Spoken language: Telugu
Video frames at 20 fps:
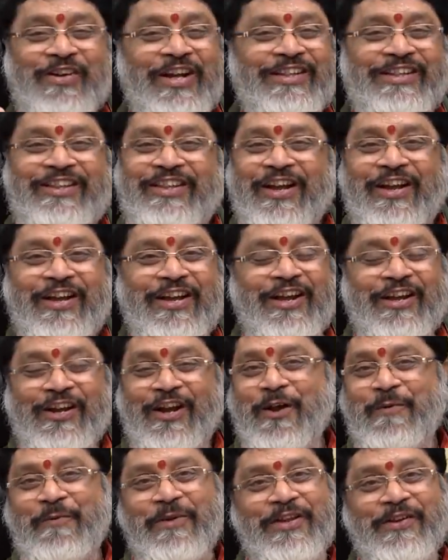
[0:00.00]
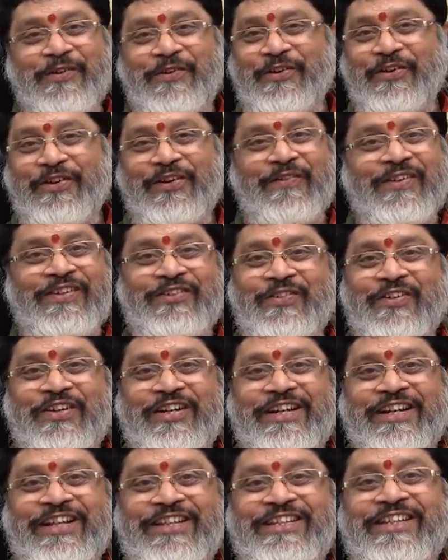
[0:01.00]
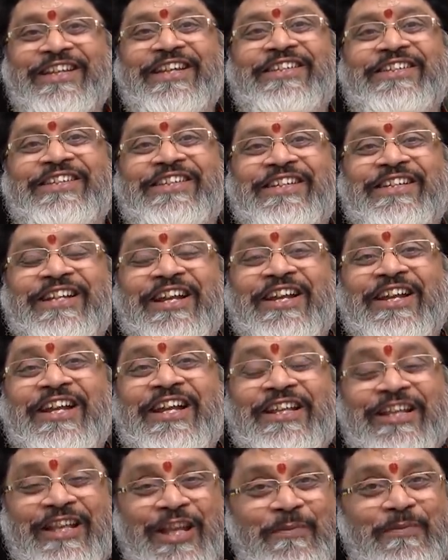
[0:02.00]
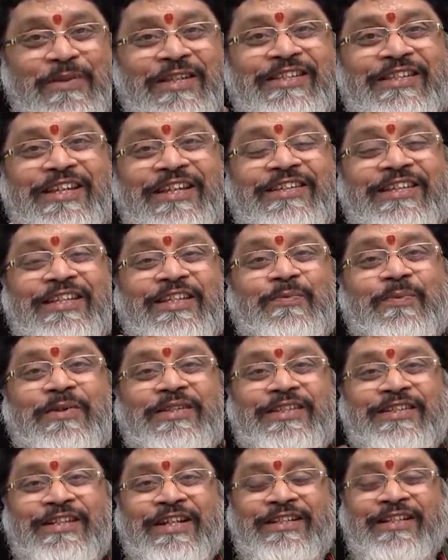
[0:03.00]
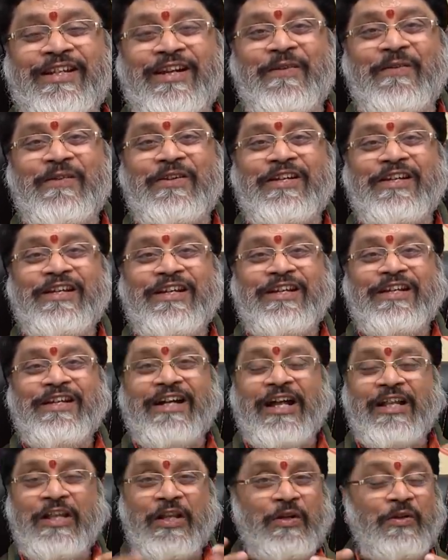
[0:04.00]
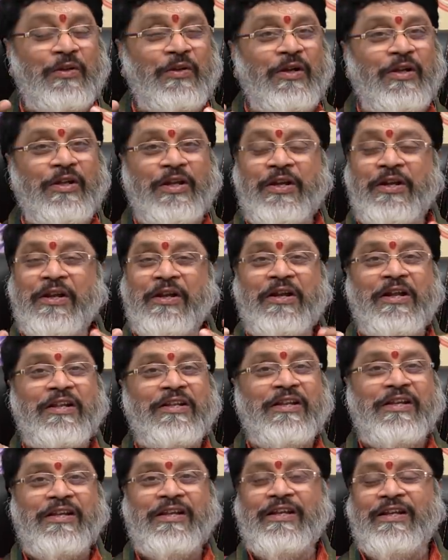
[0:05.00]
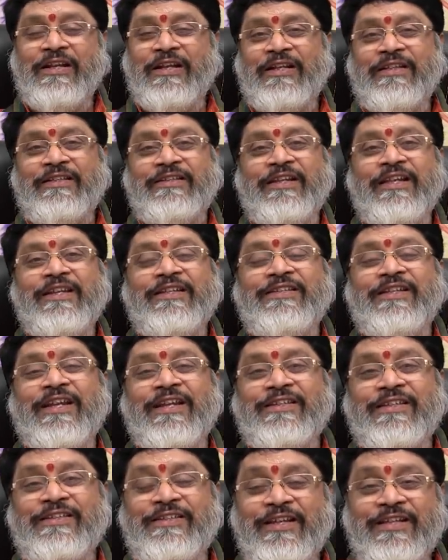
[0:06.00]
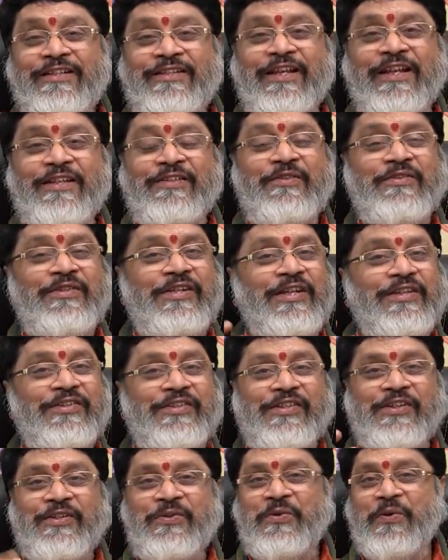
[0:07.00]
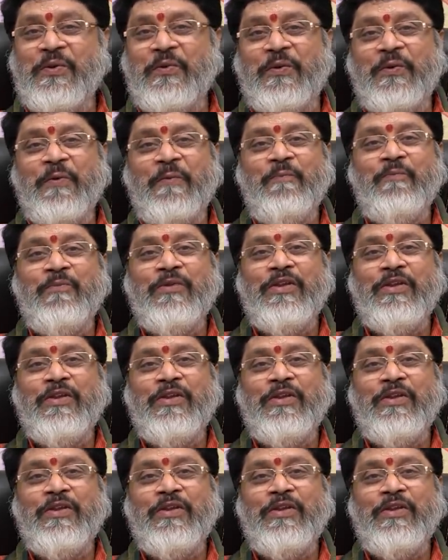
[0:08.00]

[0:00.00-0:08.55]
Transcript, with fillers: అంత కామెడీగా ఉంటున్నా మనకు చూడండి జిఎస్టీ అంటాడు త్రీ ప్లస్ త్రీ సిక్స్ పర్సెంట్ అంటాడు అదేంటో రెండు రకాల స్టేట్ ట్యాక్స్ స్టేట్ ట్యాక్స్ జిఎస్టీ అంటున్నాడు వాడు